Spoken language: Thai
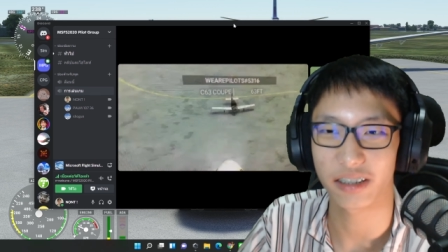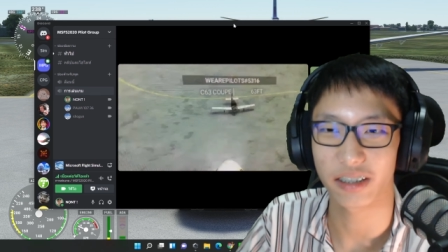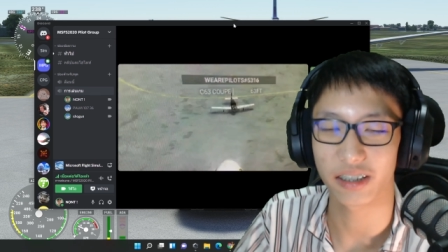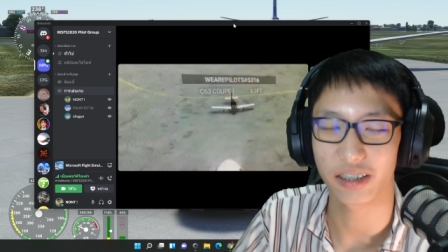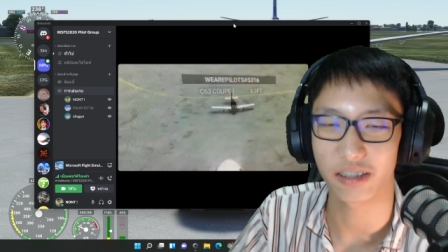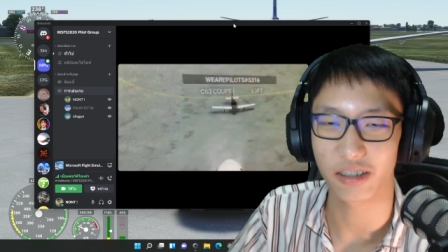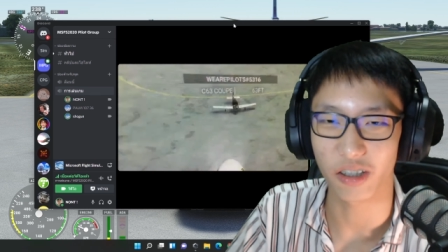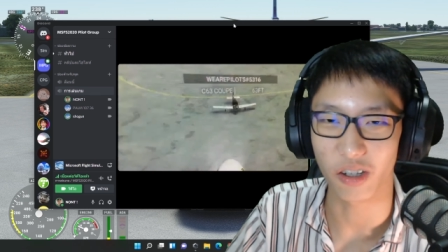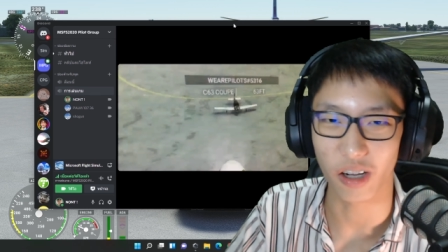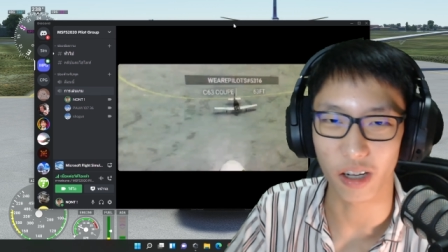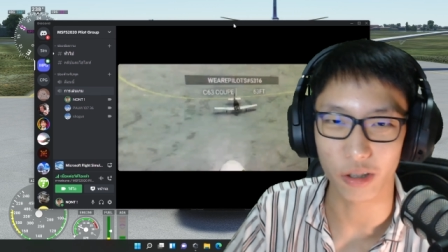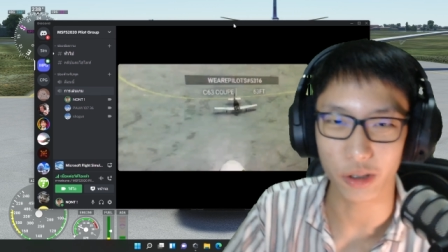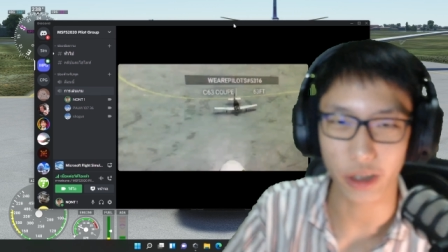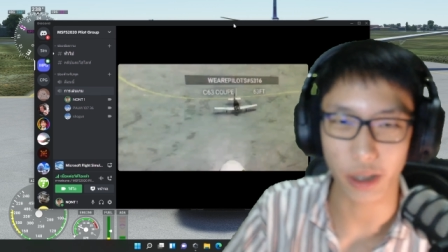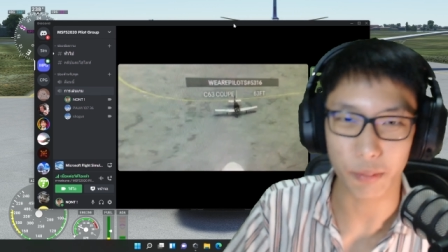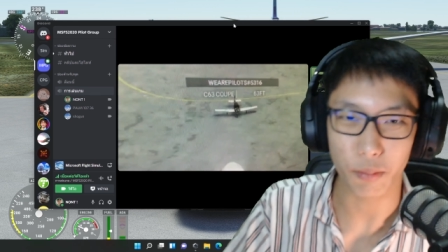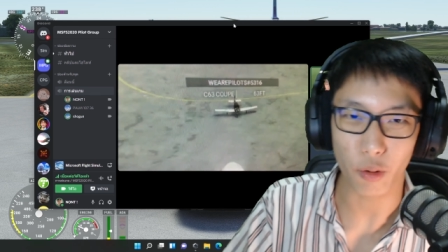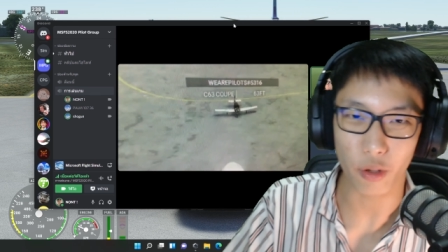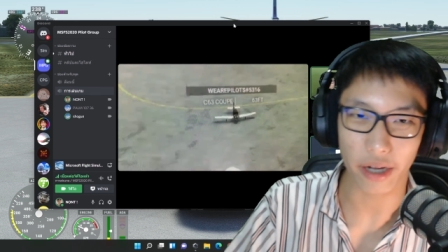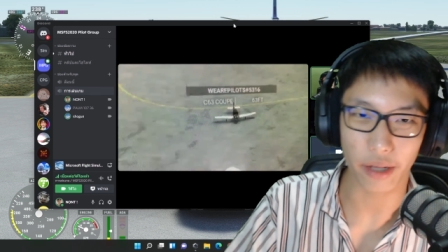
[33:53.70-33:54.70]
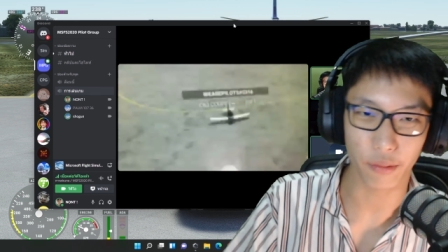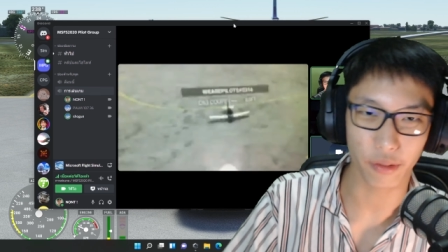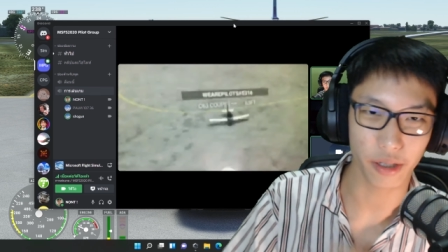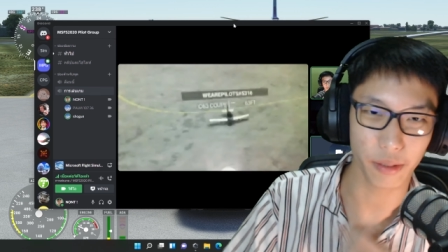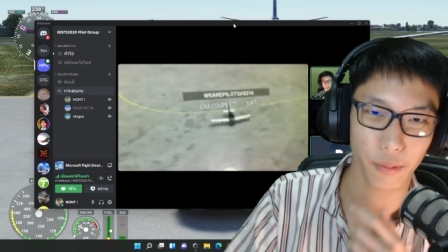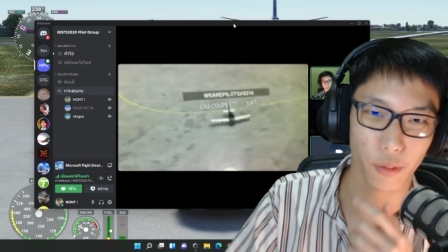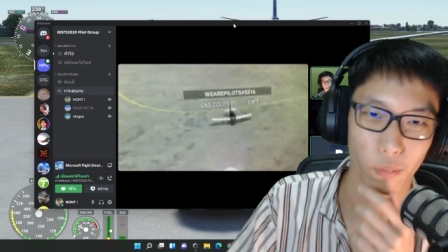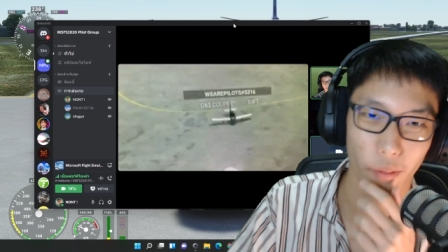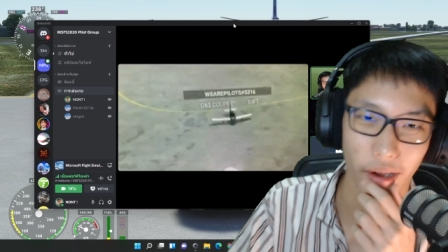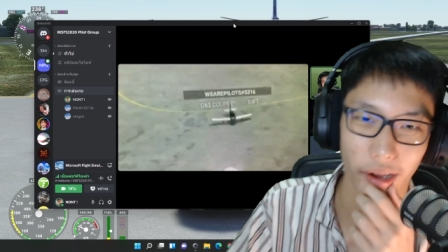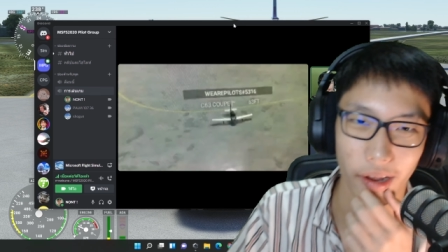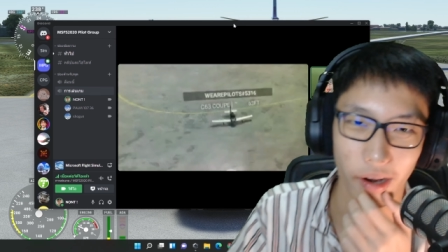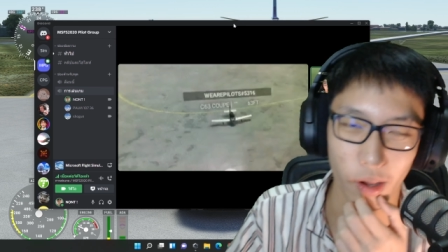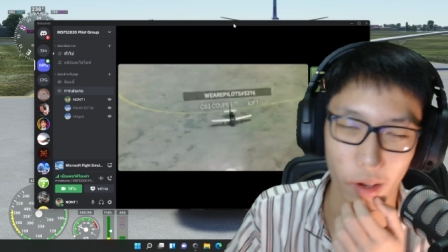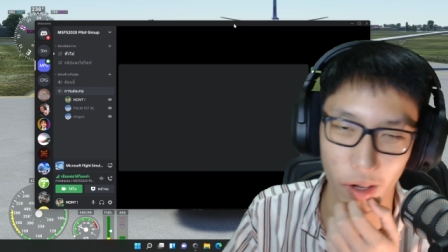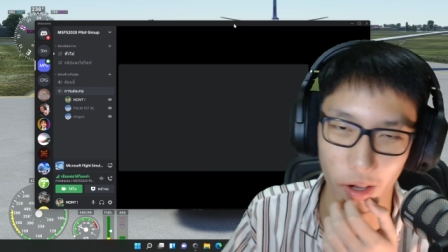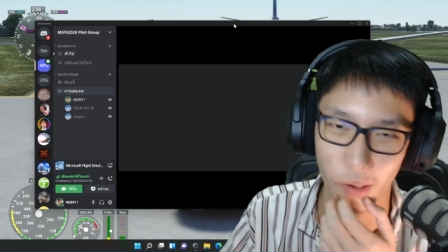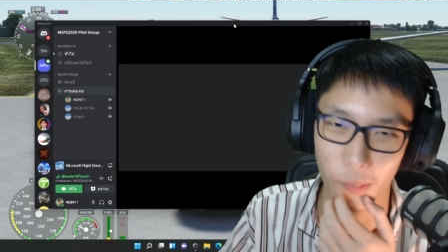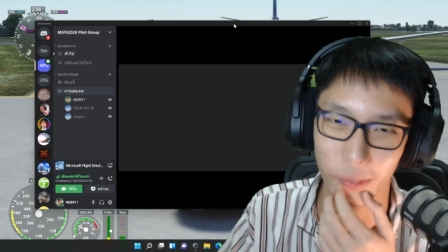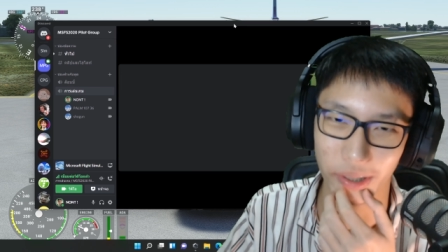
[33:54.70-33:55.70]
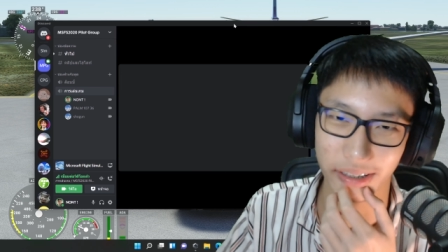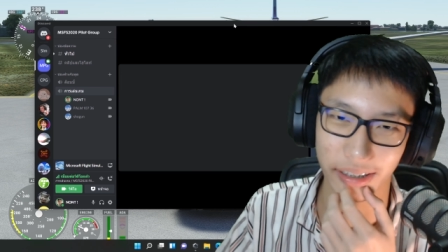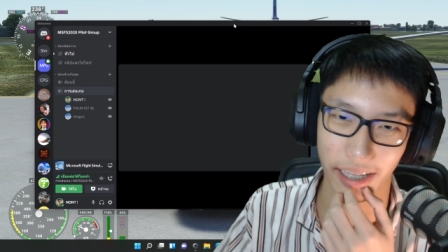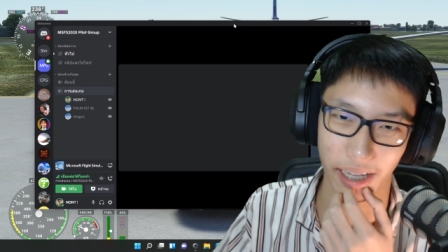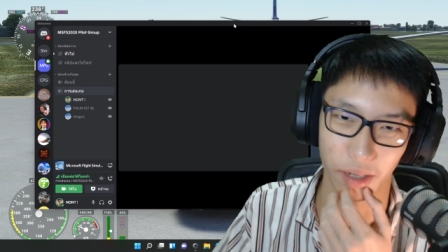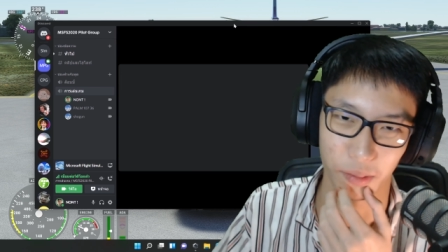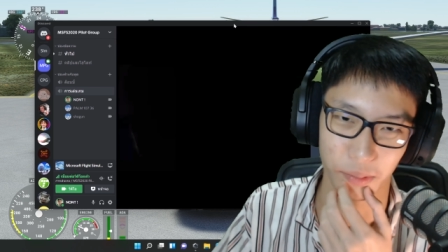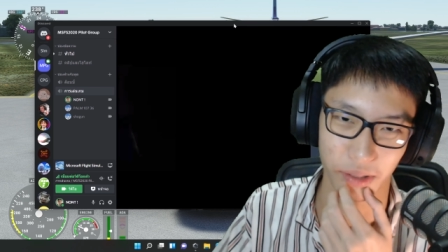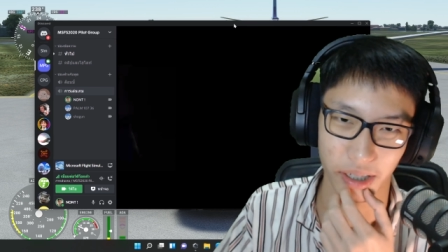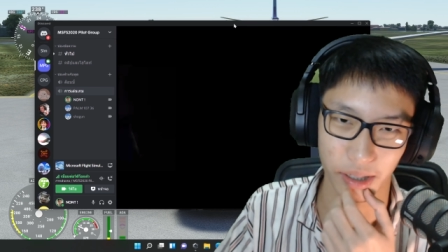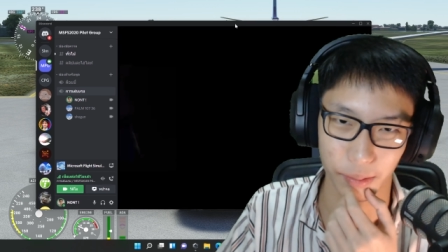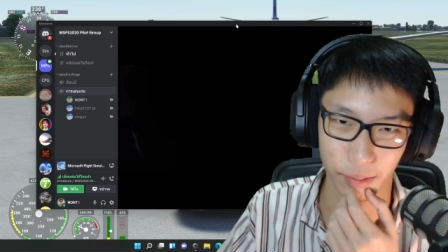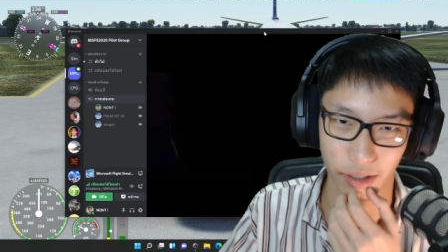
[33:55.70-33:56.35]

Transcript: อ๋อเขาใช้โมเดลนี้ป่ะเขามาแต่งเพิ่มแล้วก็